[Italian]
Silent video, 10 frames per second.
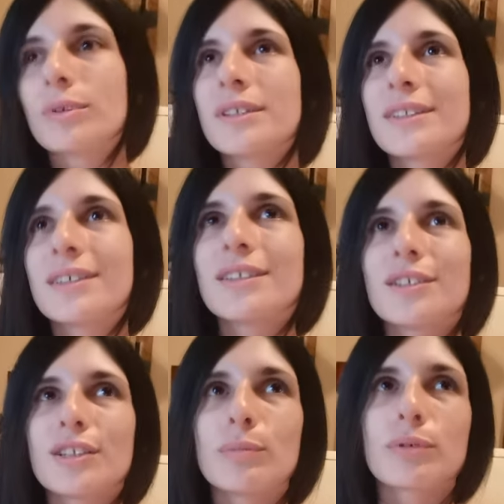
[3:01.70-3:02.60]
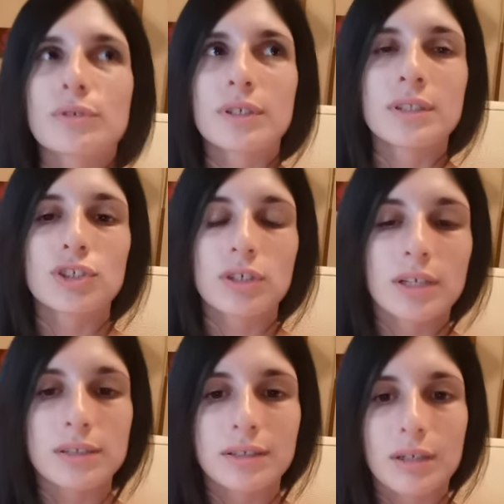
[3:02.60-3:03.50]
Quindi l'importante è
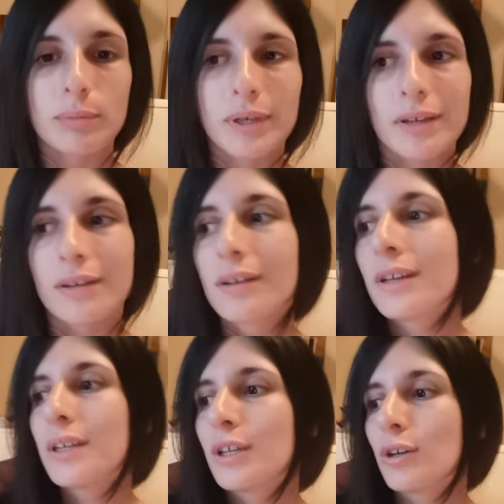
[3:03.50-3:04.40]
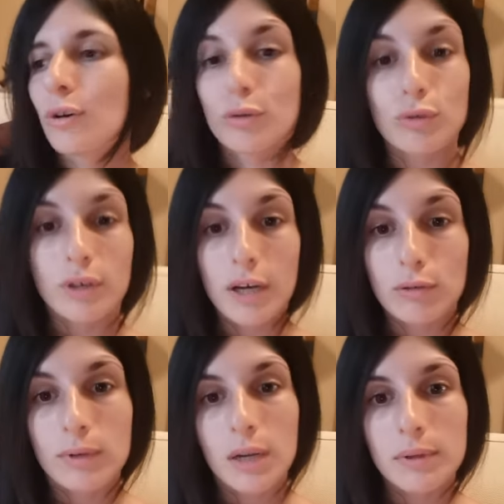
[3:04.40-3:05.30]
cercare di stare bene. Ho
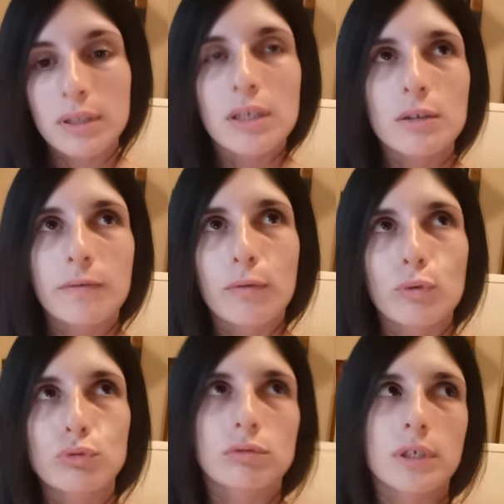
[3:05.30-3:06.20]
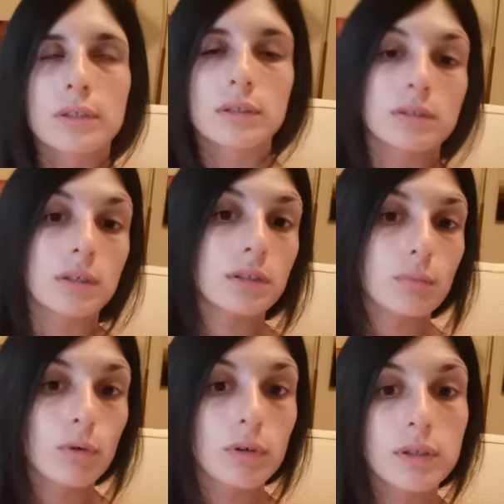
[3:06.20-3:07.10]
toccato veramente il fondo tante e tante
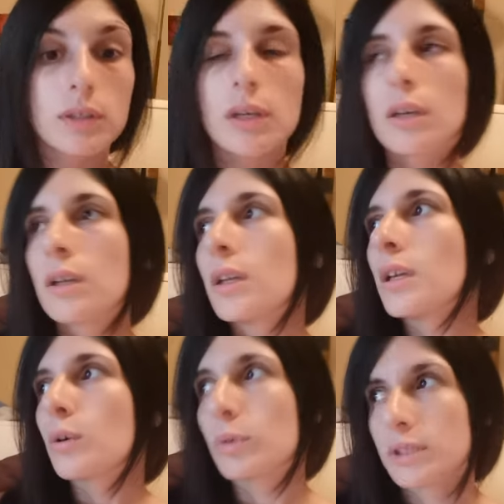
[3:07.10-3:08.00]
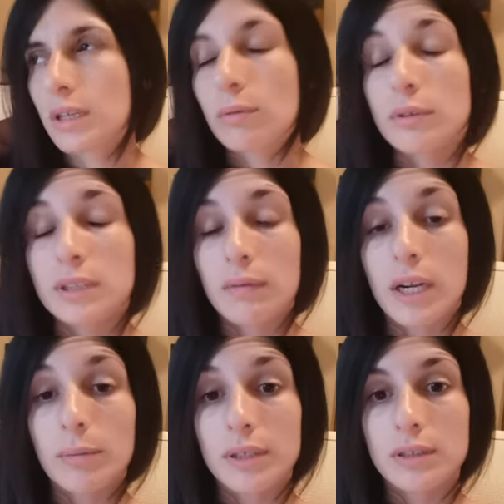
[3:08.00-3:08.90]
volte, questa volta
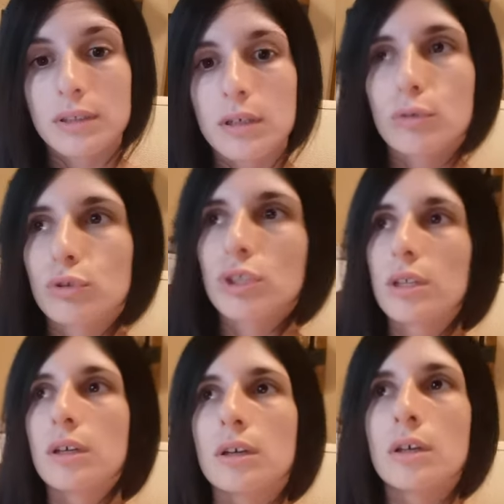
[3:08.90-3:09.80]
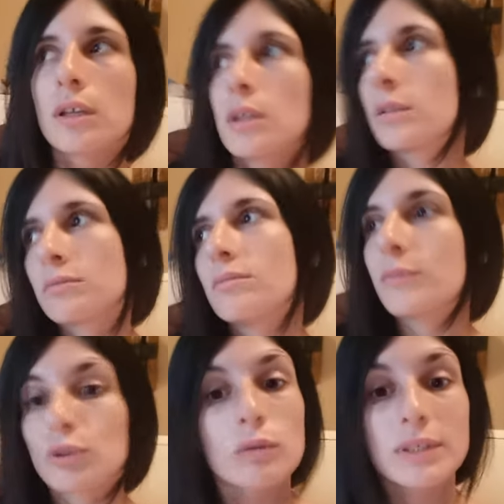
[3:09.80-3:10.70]
veramente tanto. Cioè,
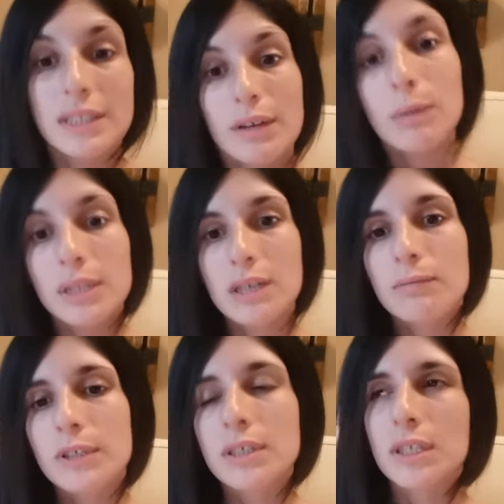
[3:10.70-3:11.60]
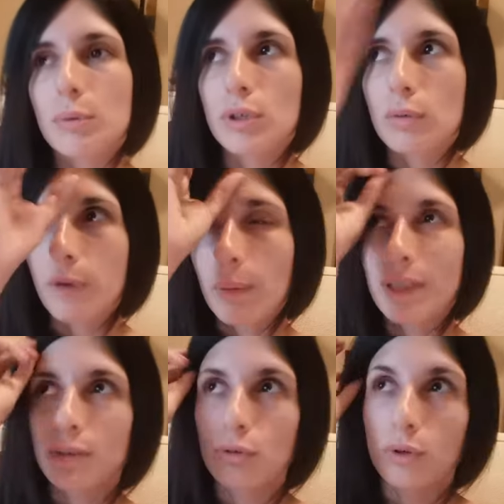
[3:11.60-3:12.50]
mi sono vista veramente avvilita perché
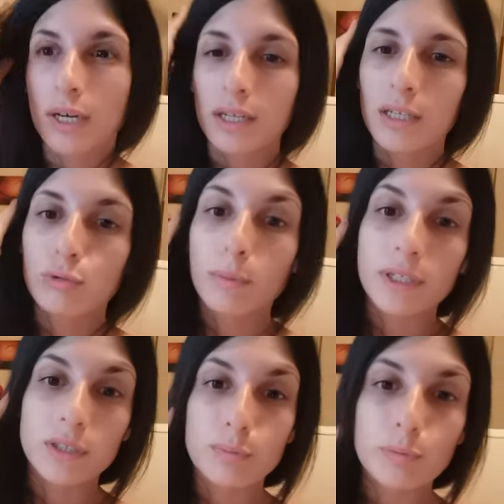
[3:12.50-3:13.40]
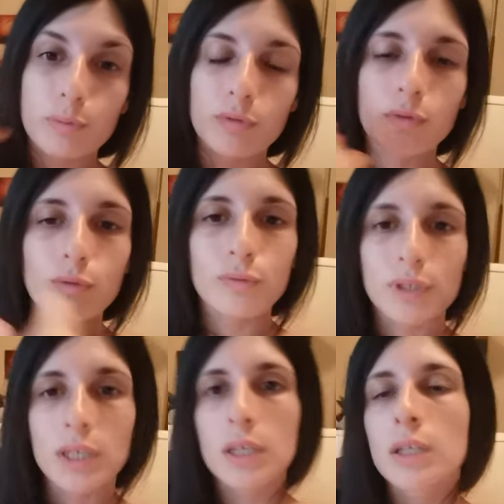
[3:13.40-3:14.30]
ovviamente toccare le tue parti più
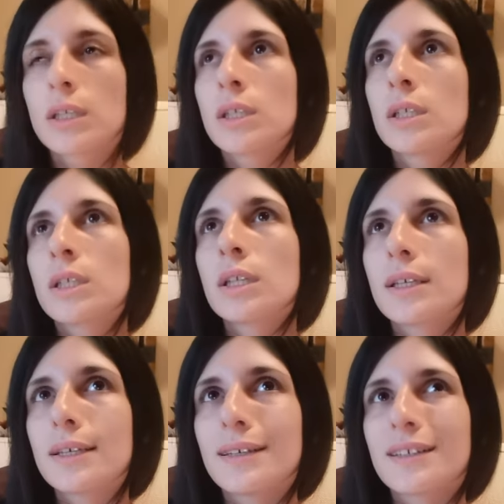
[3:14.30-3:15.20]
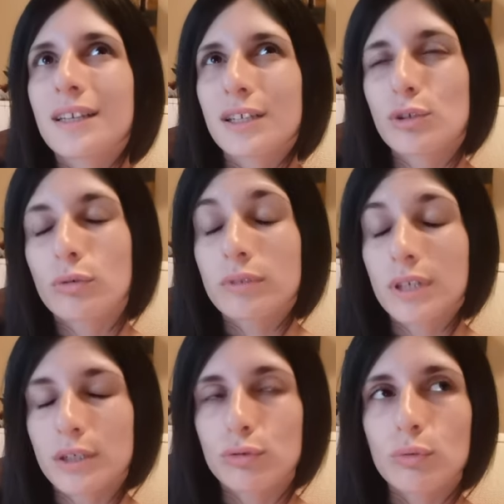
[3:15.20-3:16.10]
profonde e andare a
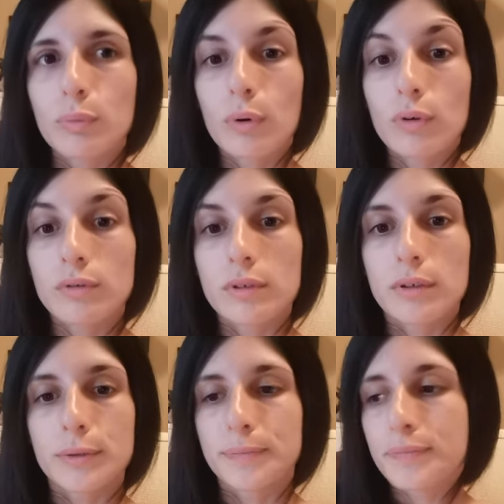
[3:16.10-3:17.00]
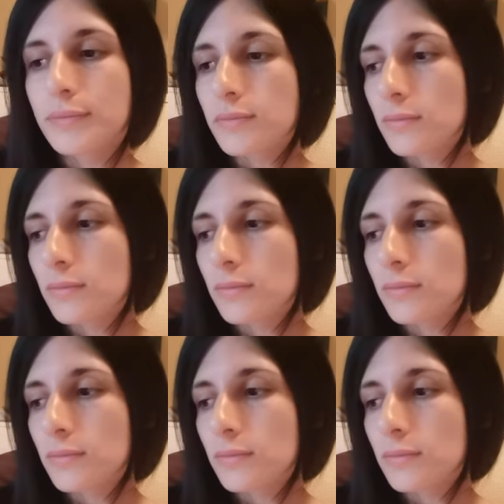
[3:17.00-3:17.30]
scontrarti un po' con eh,